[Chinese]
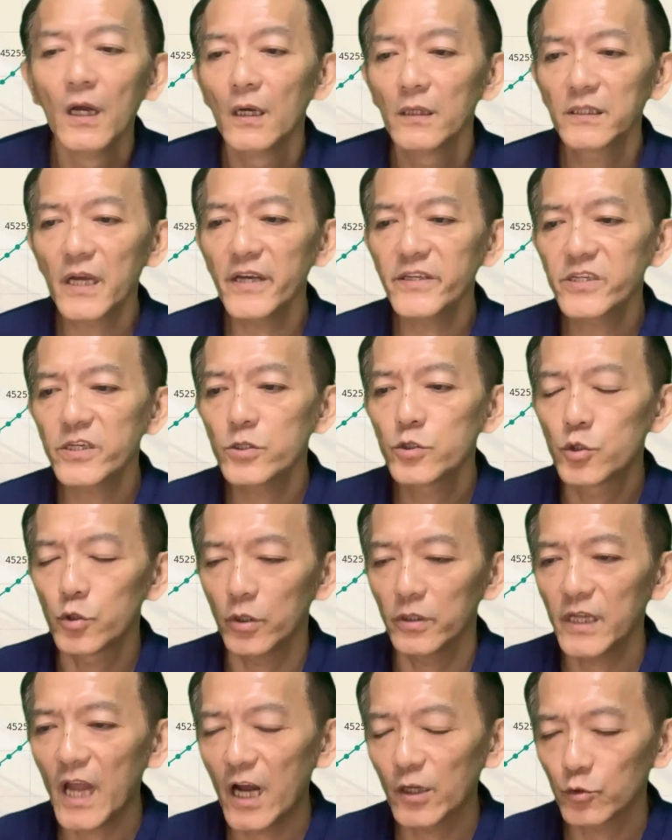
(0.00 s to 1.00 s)
但是
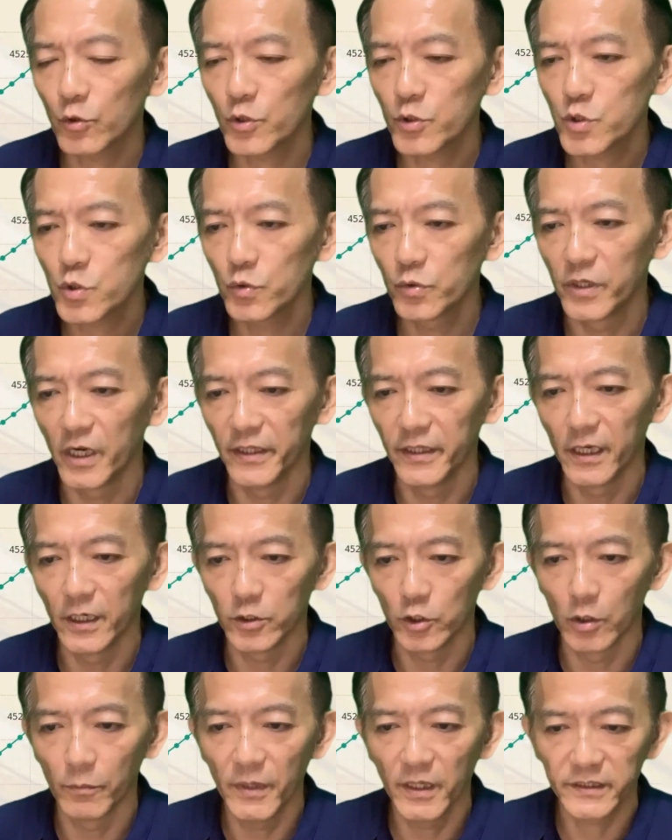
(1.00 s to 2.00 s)
绝大多数人呢，
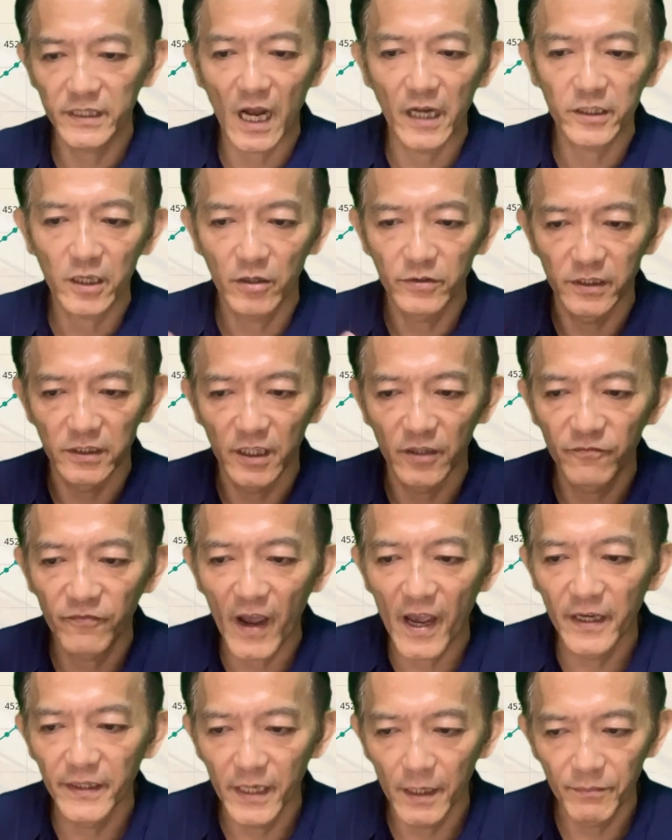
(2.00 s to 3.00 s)
有没有达到你的 b u
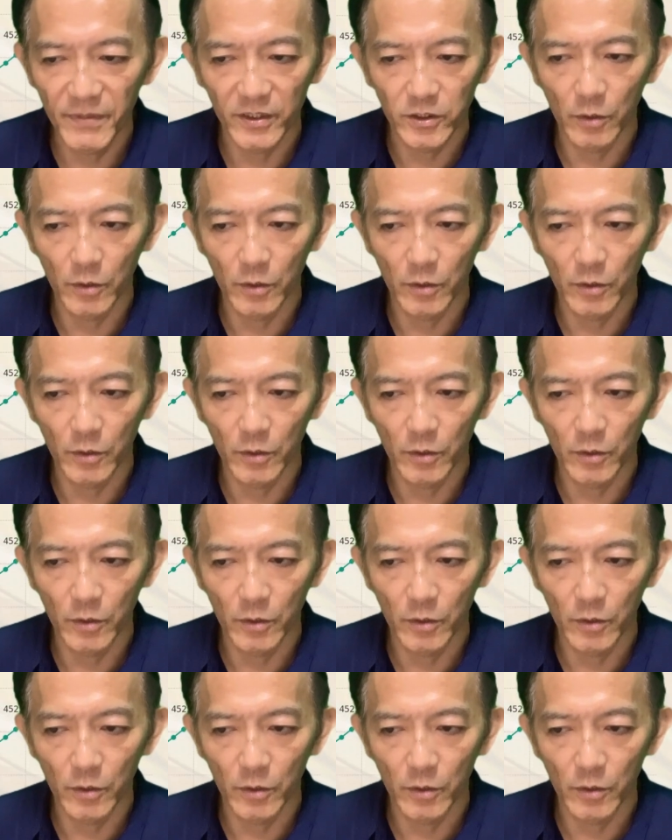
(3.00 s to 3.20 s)
y n g number？